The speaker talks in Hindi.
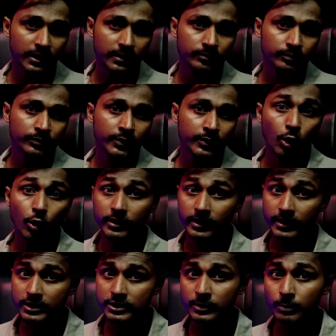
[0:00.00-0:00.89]
थे
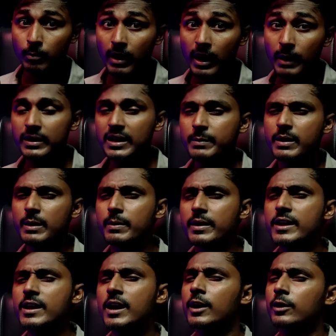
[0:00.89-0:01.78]
और इस मामले में
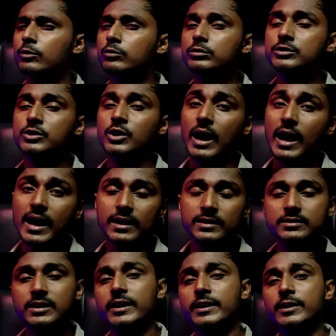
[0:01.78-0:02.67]
भी कुछ
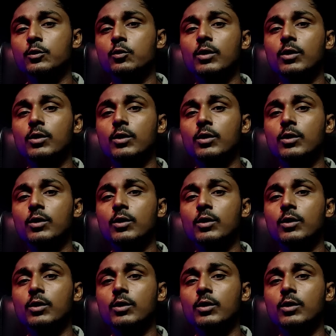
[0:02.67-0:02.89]
ऐसा ही